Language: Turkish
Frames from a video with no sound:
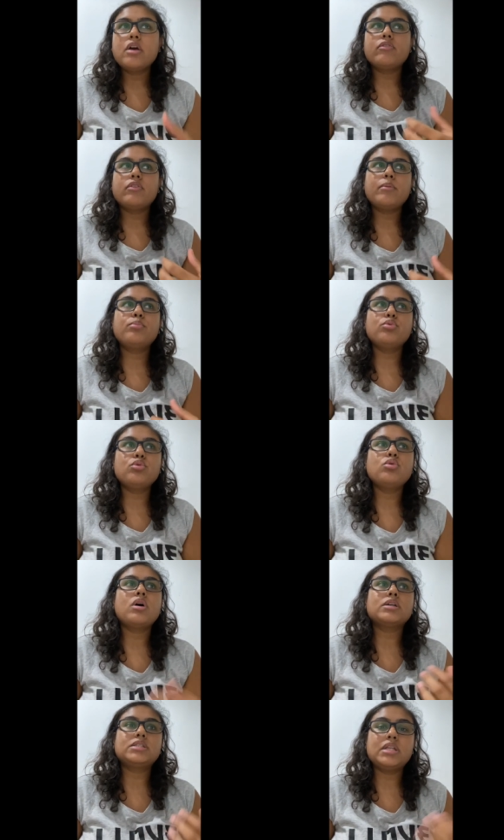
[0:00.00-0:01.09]
ve bu
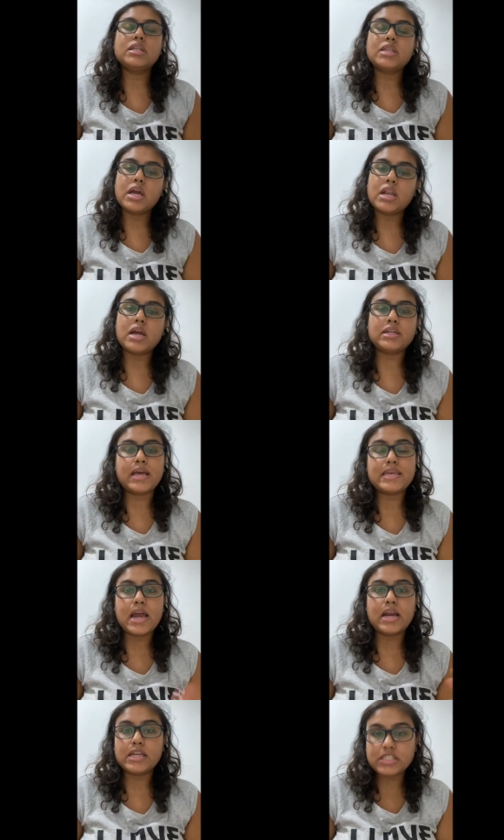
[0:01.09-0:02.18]
asil adaylardan
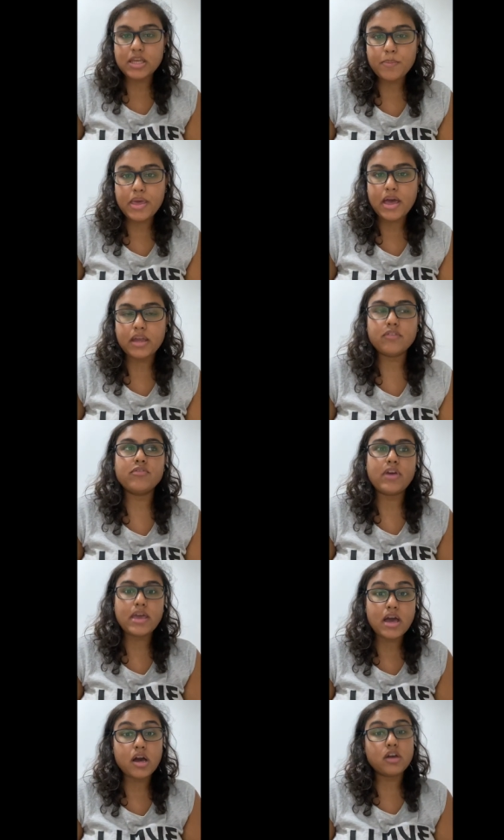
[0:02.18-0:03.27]
yerleşemeyen
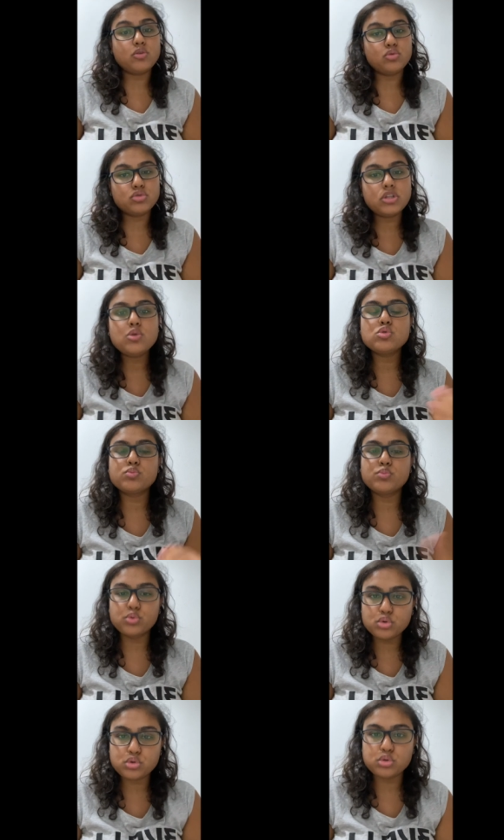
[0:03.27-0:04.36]
veya %100
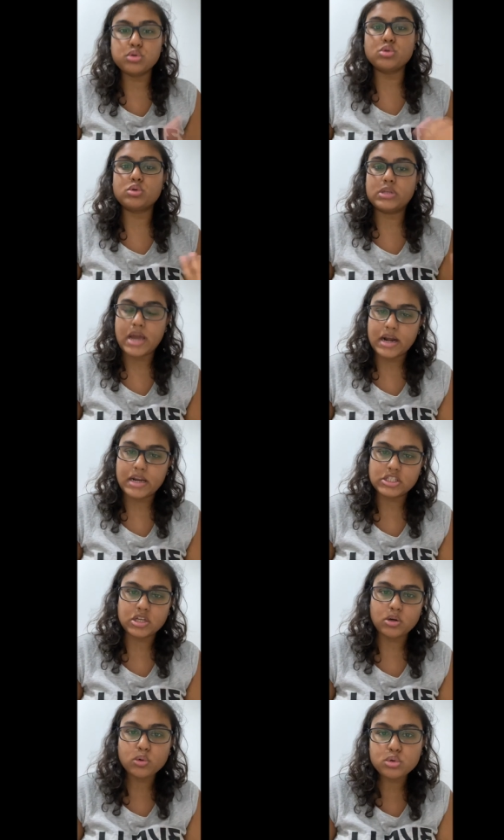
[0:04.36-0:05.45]
burslu
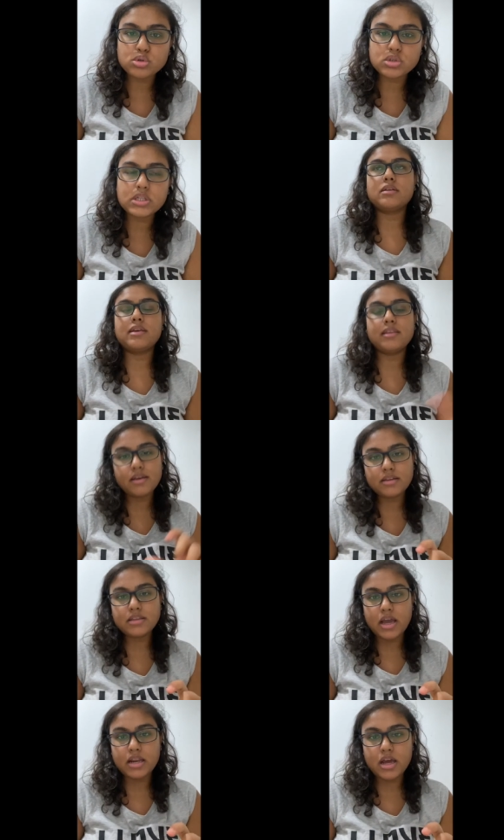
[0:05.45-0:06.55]
yerleşen olursa yedek
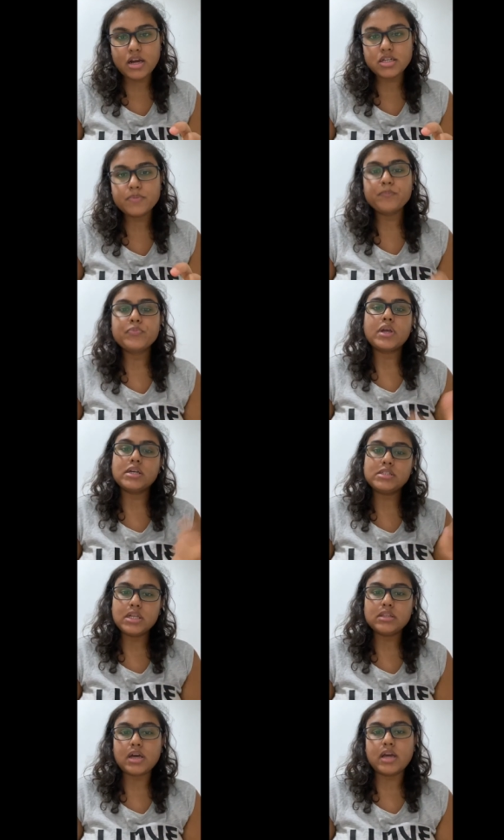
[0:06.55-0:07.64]
adaylar
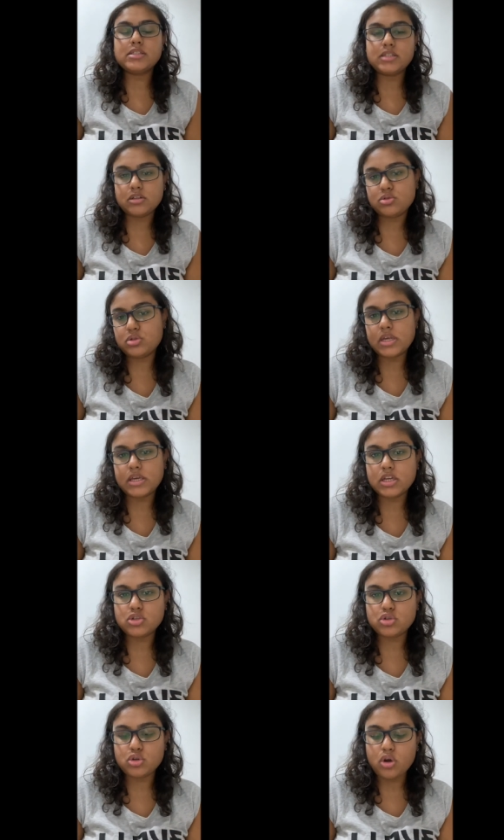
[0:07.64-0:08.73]
asil aday statüsüne
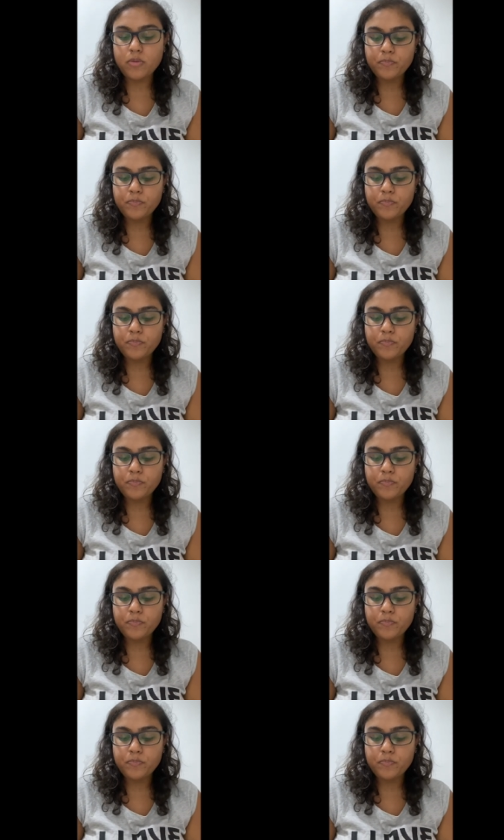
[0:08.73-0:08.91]
geçiyor.